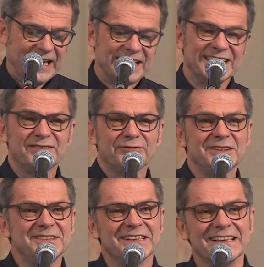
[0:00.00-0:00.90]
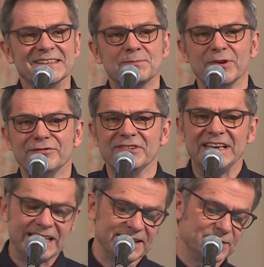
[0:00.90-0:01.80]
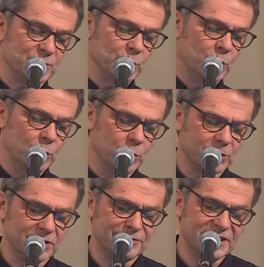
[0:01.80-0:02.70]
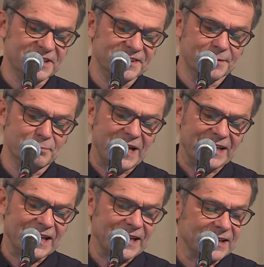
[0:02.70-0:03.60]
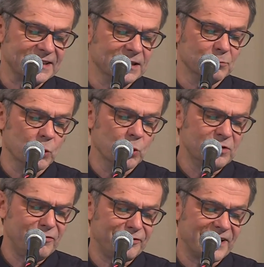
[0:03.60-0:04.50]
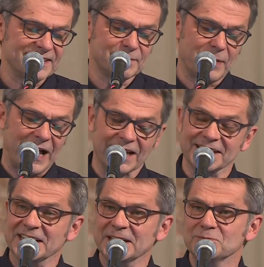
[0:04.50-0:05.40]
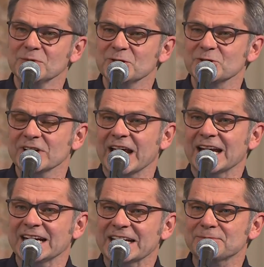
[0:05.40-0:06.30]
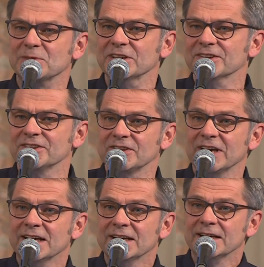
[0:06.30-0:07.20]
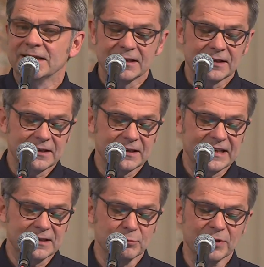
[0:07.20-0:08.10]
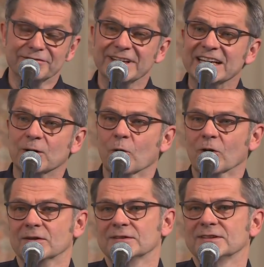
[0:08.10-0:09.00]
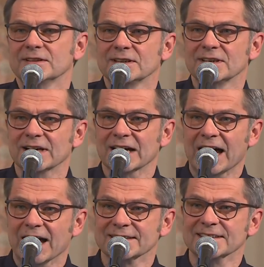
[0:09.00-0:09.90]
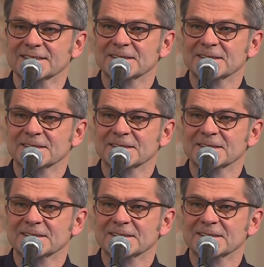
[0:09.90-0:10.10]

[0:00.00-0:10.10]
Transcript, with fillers: Ich finde es bewegend zu hören, wie diese Männer nach ihrem unfassbaren himmlischen Erlebnis in Bewegung geraten.